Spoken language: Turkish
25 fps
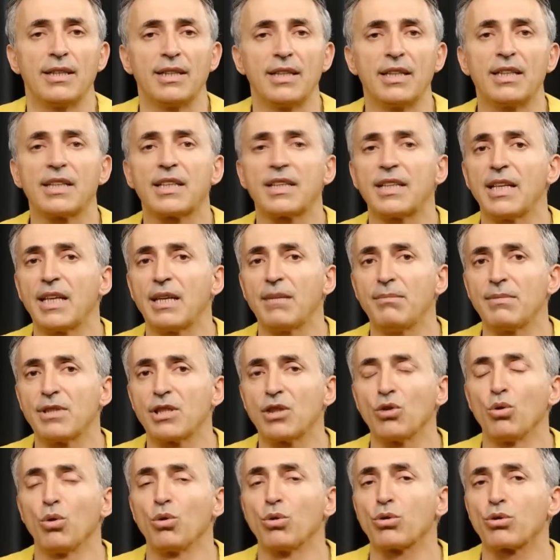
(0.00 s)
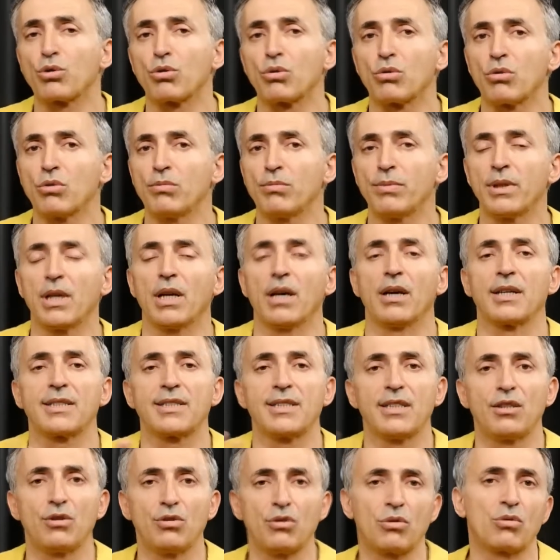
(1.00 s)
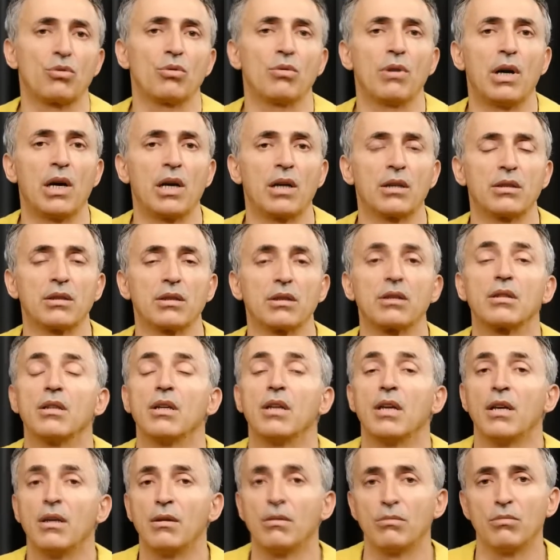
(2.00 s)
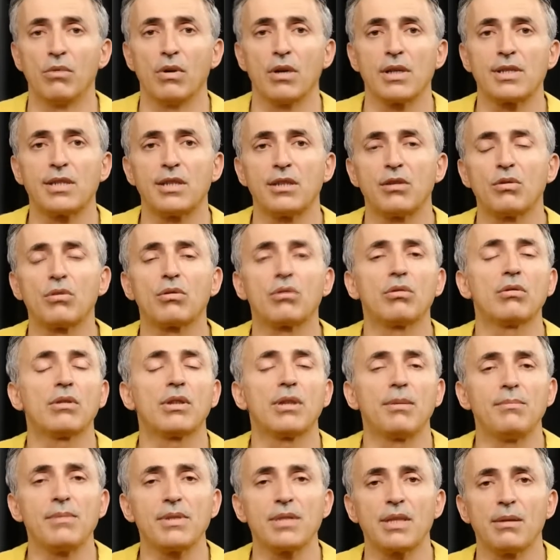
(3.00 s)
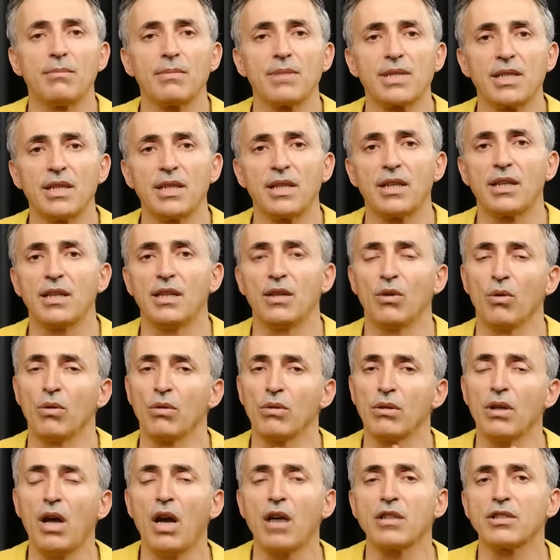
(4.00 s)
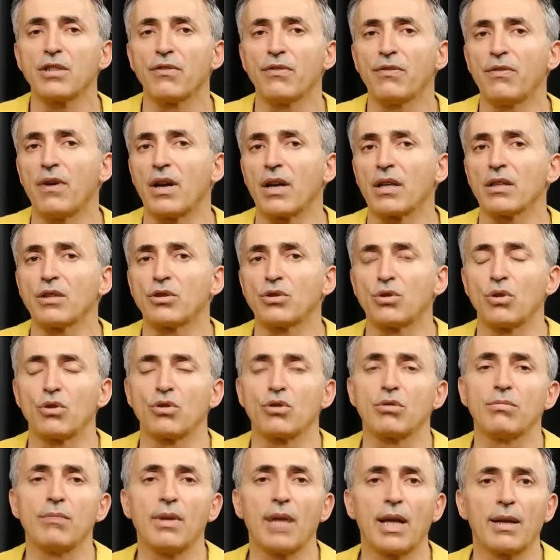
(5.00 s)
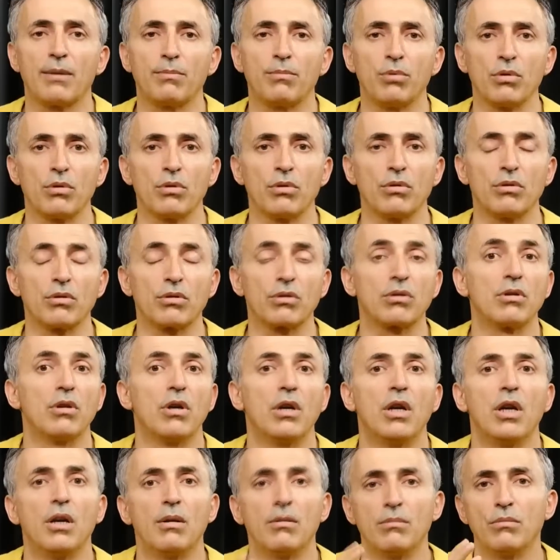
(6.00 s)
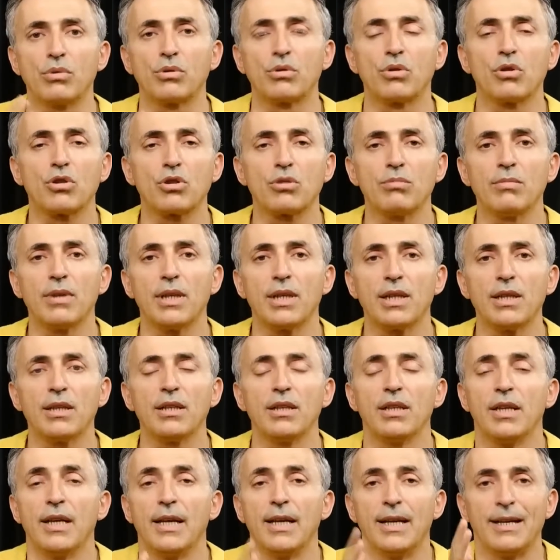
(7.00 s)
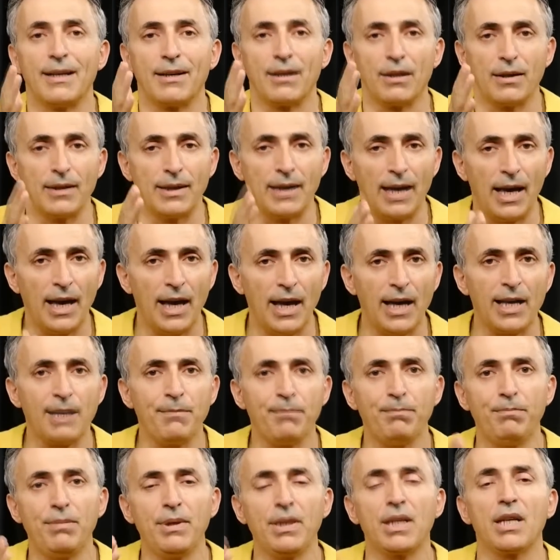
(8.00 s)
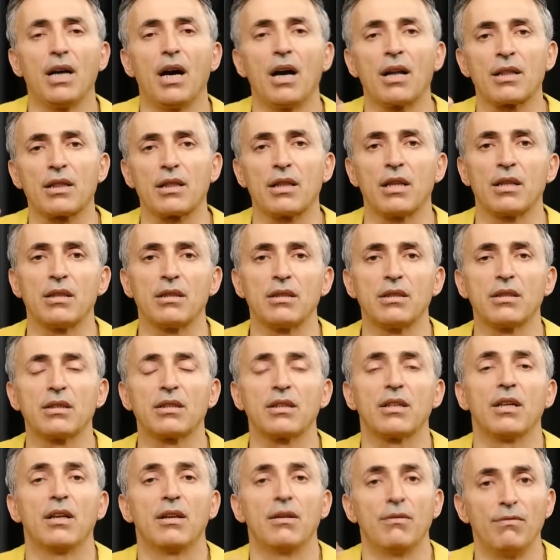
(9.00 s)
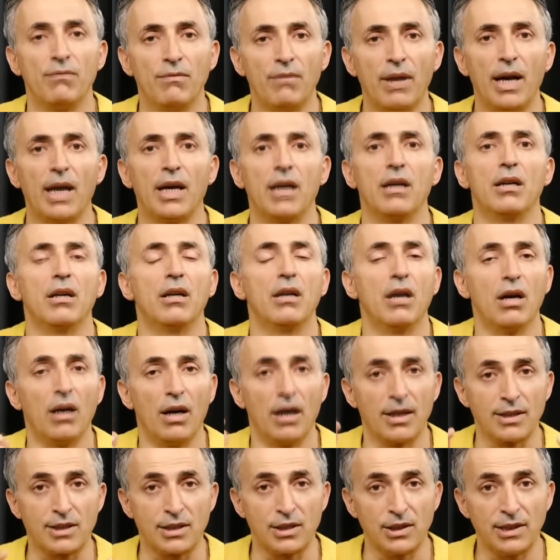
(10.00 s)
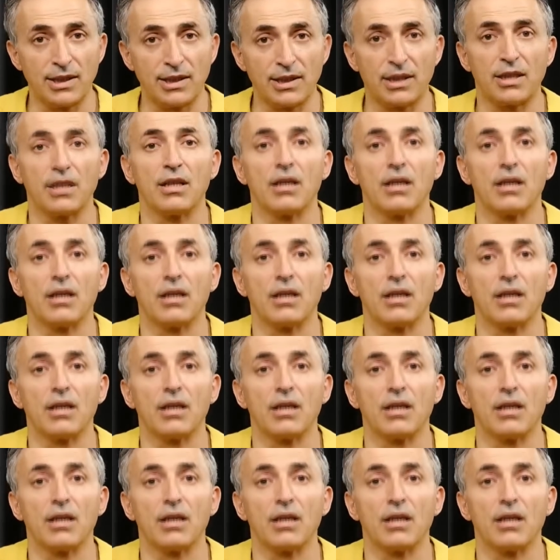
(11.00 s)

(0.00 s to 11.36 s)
Yediklerimizin oluşturduğu bir asit yükü vardır. Bu asit yükün temizlenmesiyle ilgili onlarca farklı çözümler bulunur. Bu çözümlerin her biri atlanır ve asit